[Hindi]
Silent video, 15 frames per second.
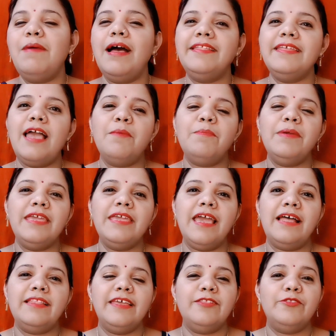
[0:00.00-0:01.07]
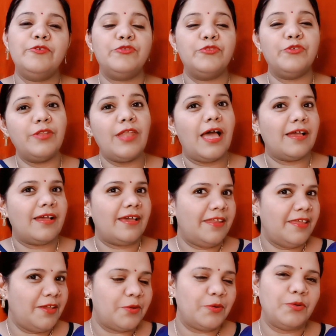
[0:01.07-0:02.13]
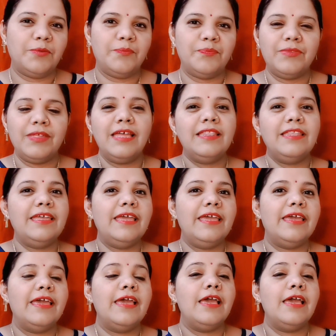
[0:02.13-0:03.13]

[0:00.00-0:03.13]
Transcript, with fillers: बात यहाँ पे ये आती है दोस्तों ना करें क्रोध देखिए